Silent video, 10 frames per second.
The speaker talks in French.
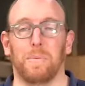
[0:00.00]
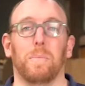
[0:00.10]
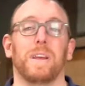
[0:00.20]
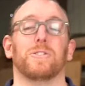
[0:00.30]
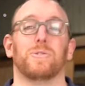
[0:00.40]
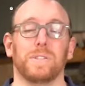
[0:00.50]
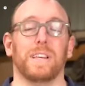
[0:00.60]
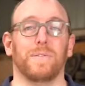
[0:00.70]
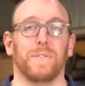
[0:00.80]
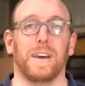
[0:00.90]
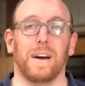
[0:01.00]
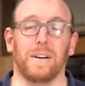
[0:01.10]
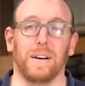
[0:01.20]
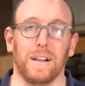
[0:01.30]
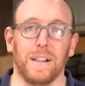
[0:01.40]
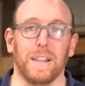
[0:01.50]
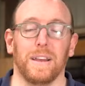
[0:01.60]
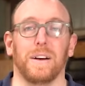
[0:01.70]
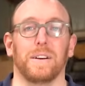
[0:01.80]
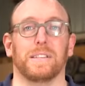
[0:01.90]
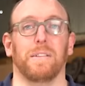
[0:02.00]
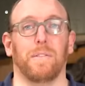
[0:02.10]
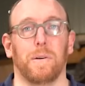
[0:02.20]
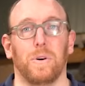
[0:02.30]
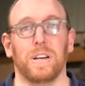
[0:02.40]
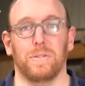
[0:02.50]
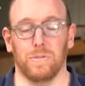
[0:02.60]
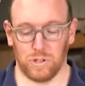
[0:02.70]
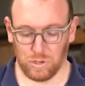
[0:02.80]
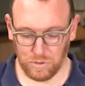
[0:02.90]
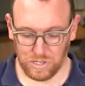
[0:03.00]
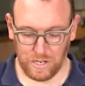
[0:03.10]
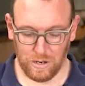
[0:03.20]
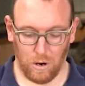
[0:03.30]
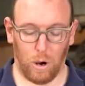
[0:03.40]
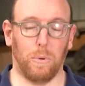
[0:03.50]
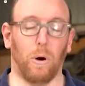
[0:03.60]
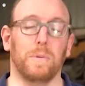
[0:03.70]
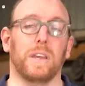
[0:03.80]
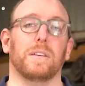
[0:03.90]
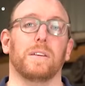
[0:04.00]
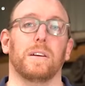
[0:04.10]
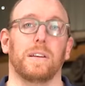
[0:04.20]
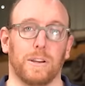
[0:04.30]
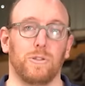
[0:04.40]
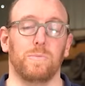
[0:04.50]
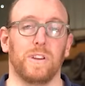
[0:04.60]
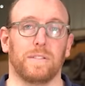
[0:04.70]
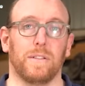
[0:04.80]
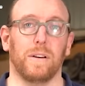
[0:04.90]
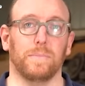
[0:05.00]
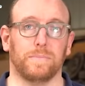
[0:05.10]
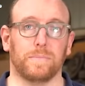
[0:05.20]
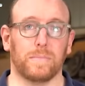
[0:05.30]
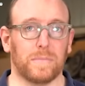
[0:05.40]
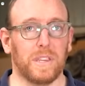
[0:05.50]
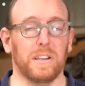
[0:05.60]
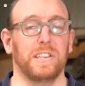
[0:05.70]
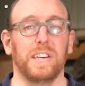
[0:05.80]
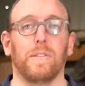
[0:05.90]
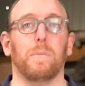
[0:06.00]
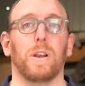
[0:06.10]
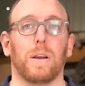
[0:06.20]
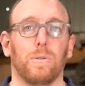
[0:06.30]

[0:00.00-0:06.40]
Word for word: première chose à faire, euh, ça va vraiment être de changer en premier l'accumulateur, qui est vraiment la